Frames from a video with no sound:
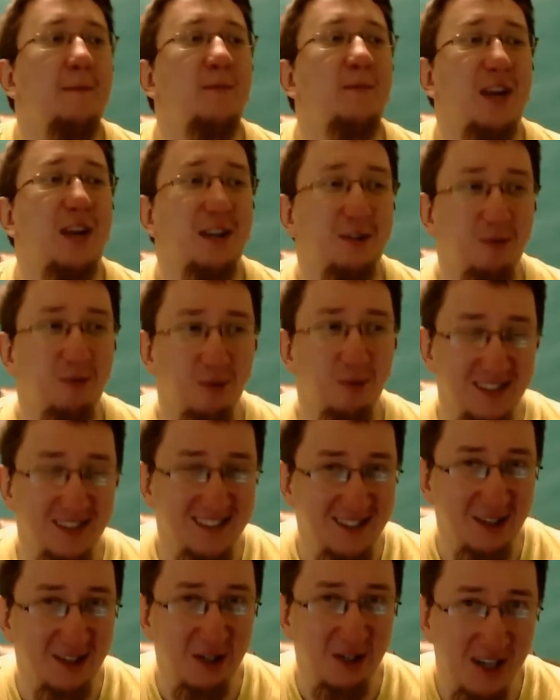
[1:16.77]
Teraz już
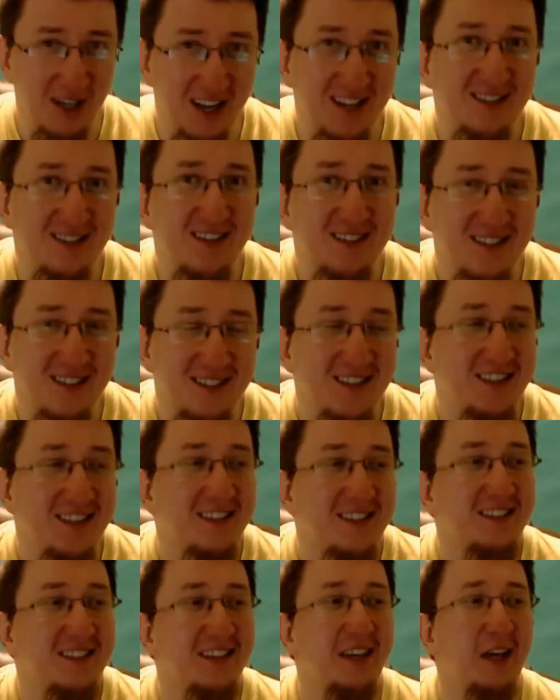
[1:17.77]
jest 113
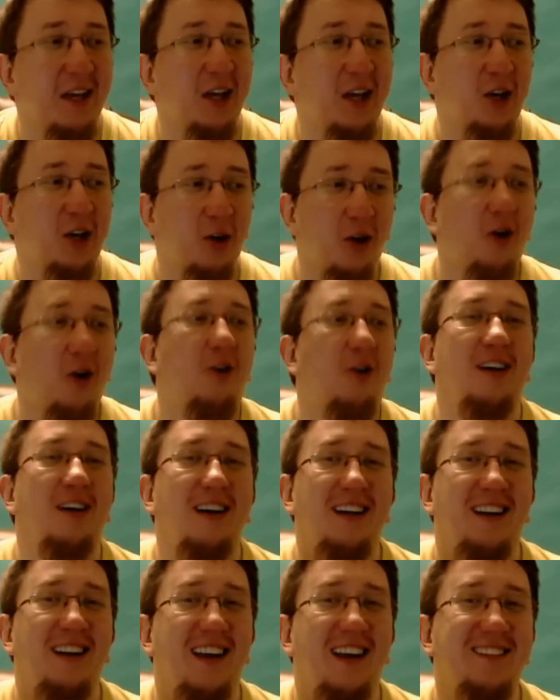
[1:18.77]
tysięcy. Krąg
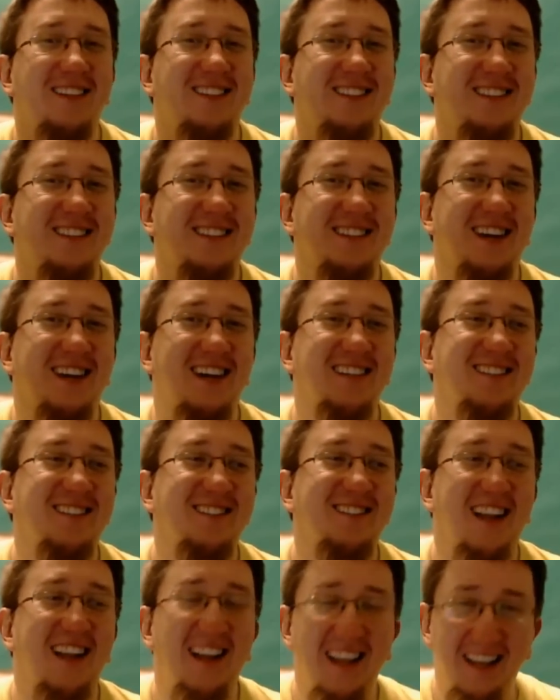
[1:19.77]
leci da
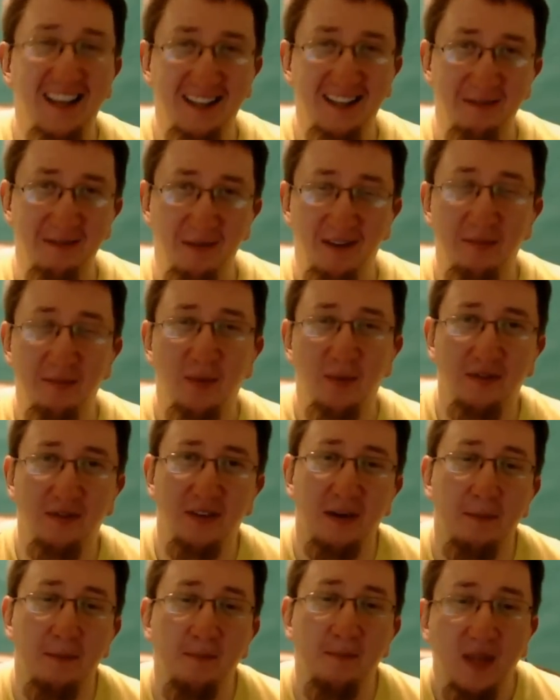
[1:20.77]
daleko, wam
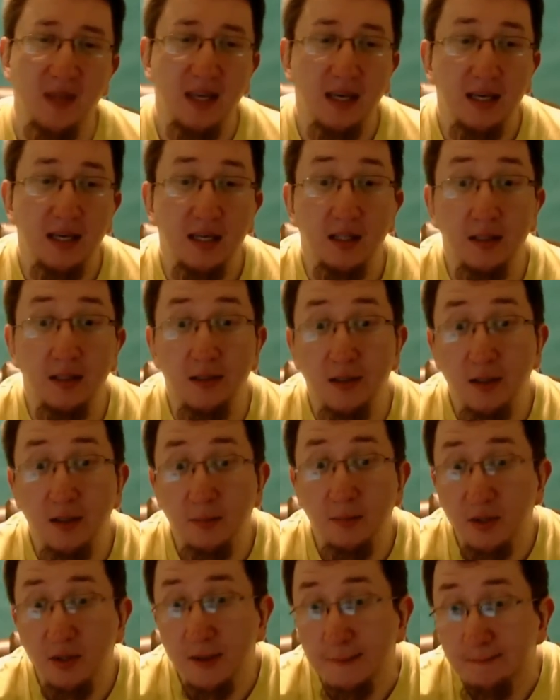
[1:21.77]
powiem. E, no
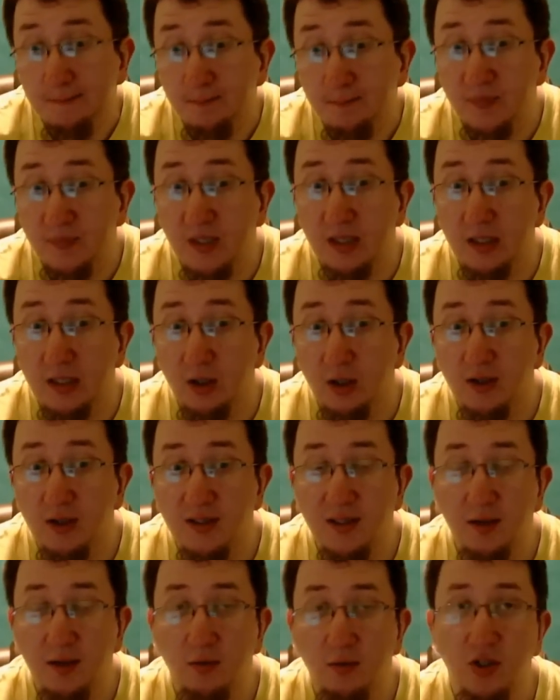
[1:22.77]
bo
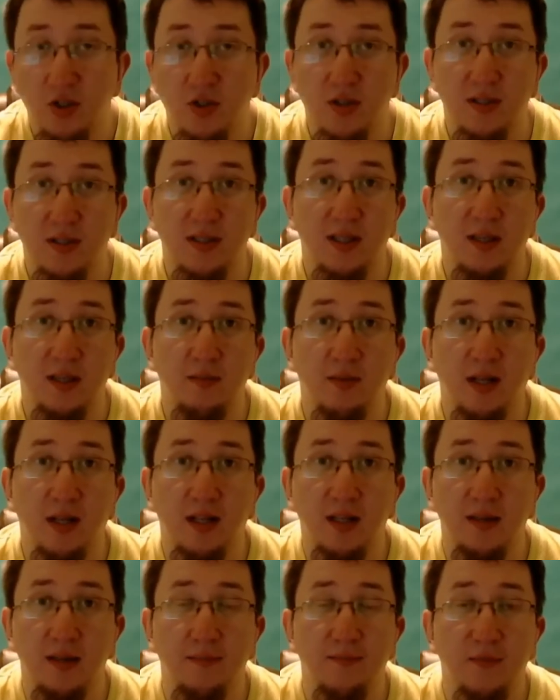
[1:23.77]
okazało się, że jest takim
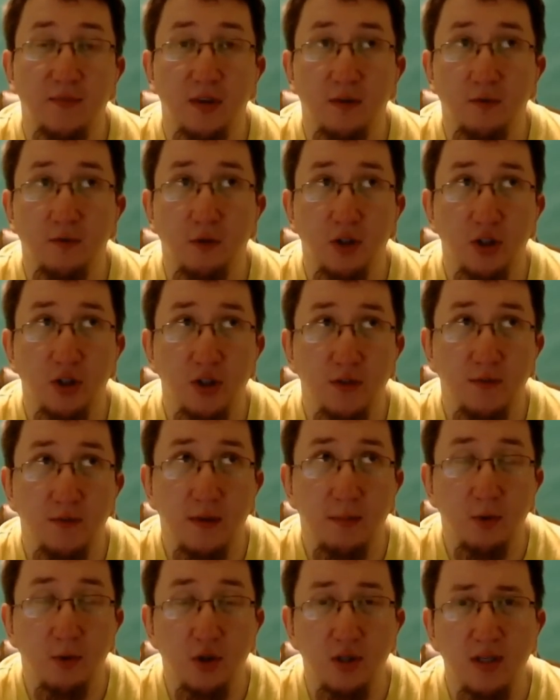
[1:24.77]
lekkim e,
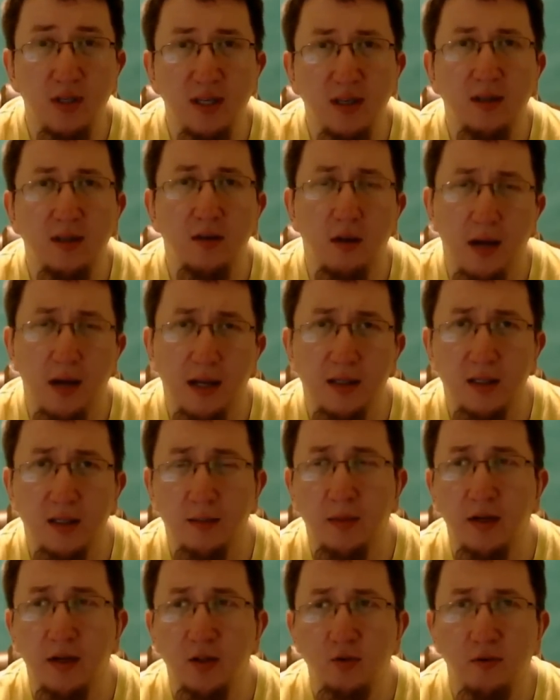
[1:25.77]
właściwie, może nie
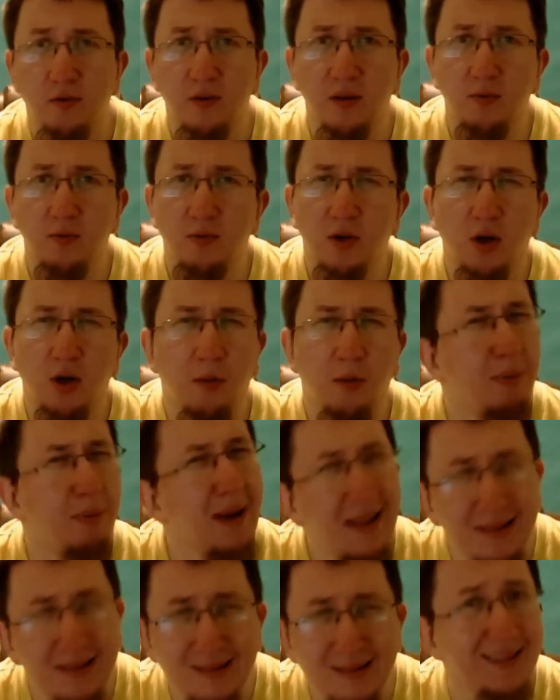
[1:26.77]
ignorantem, ale człowiekiem, który
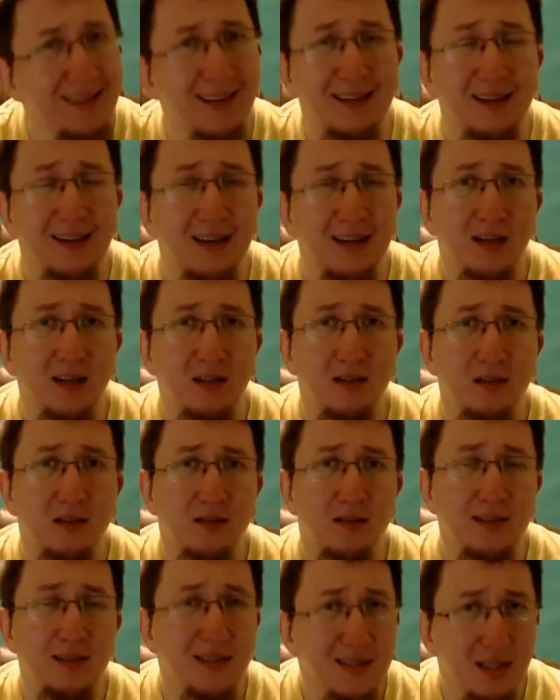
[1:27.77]
kompletnie
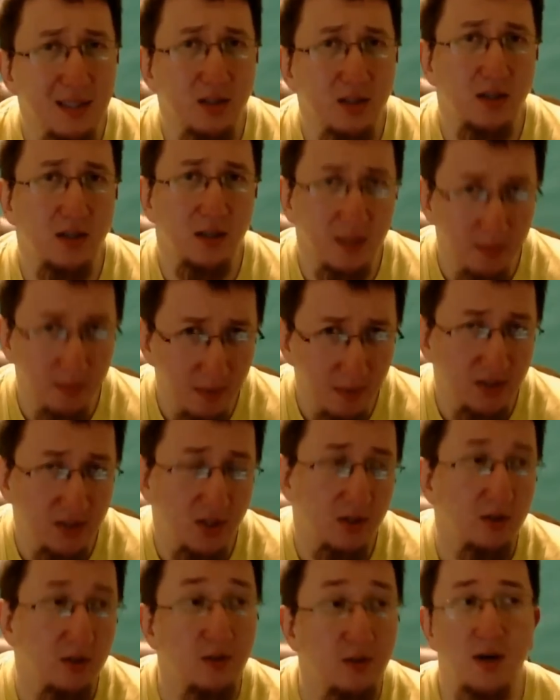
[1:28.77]
e, nie zna się na
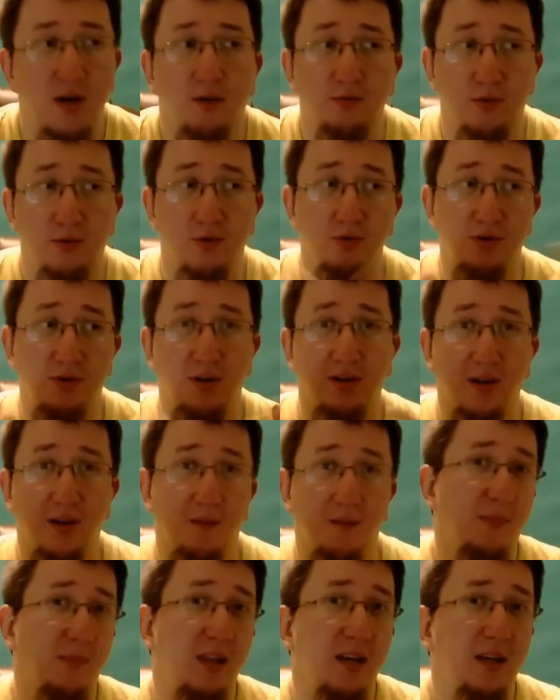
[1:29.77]
temacie i chciał troszkę
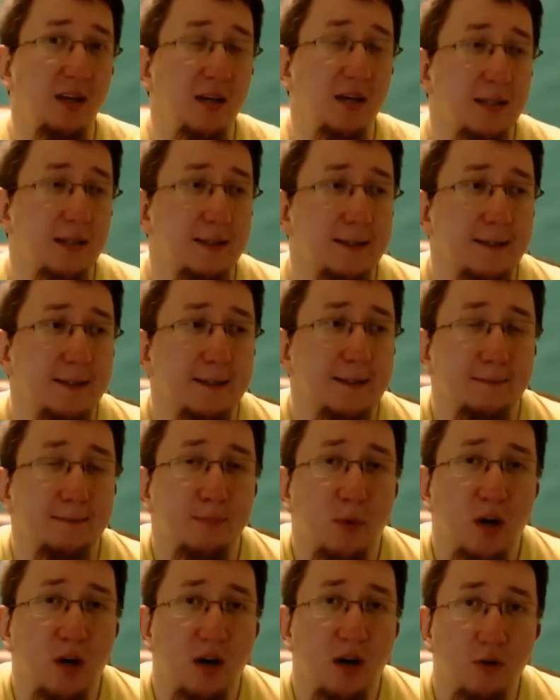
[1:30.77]
tam e,
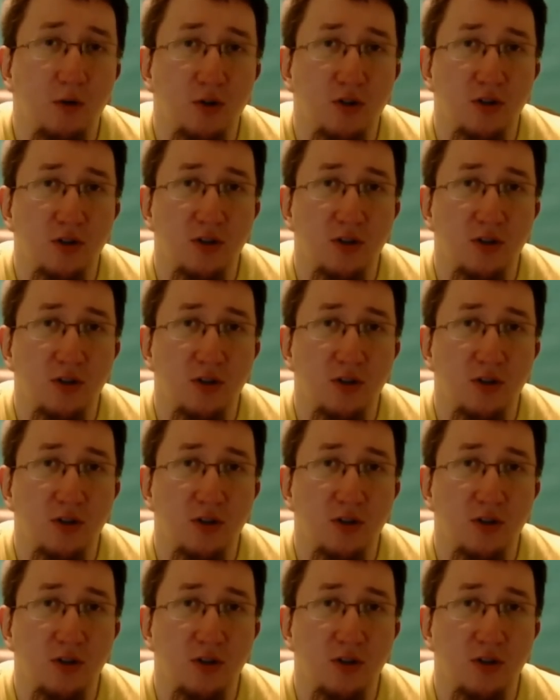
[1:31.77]
pogaworzyć